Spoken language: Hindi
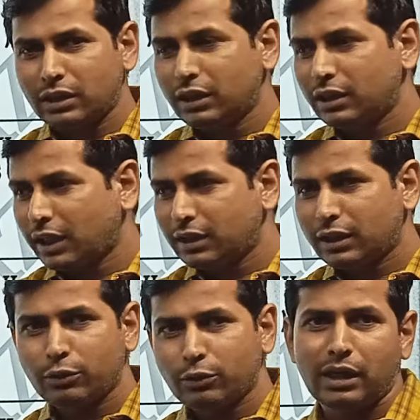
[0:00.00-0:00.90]
थर्टी नाइन
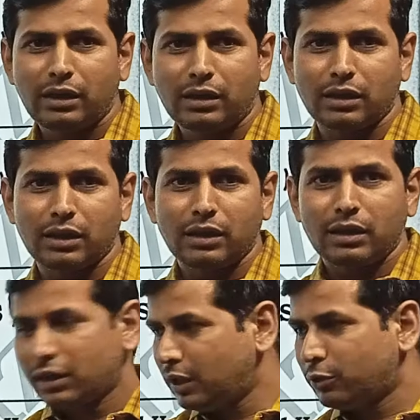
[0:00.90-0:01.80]
का तो गारंटी है
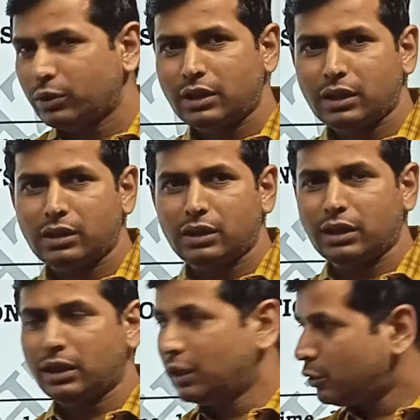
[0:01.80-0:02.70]
कहीं कोई दिक्कत नहीं
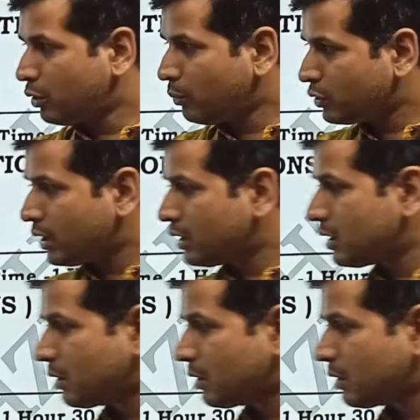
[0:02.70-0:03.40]
है तो हम लोग चलते हैं